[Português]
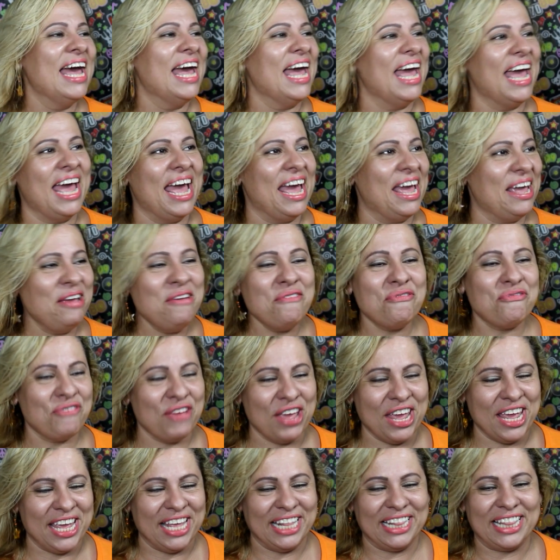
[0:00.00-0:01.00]
É,
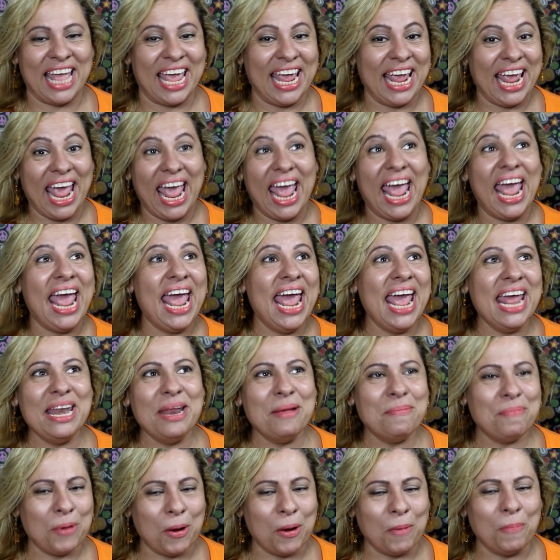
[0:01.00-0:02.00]
enfim, tem
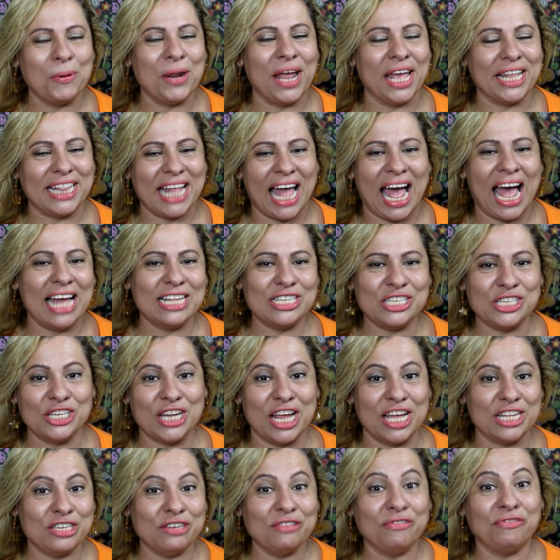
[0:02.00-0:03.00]
N propriedades,
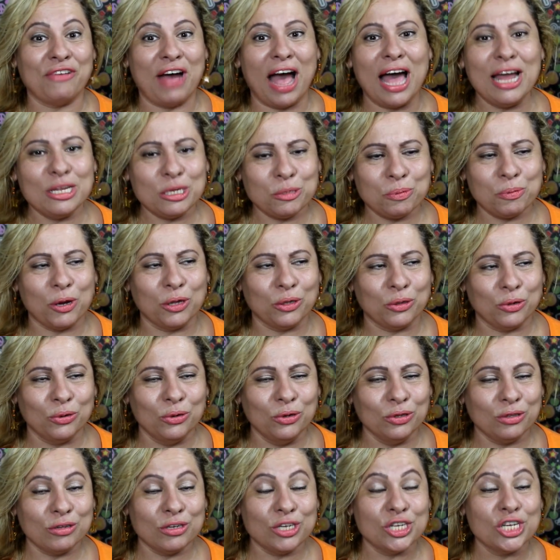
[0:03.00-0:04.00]
né, de vários
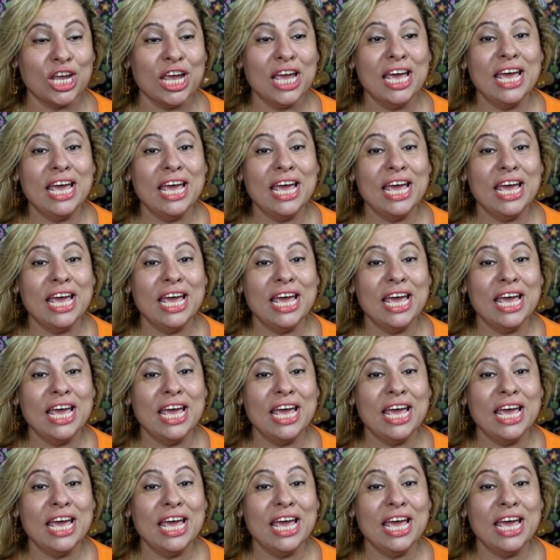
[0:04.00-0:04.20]
produtos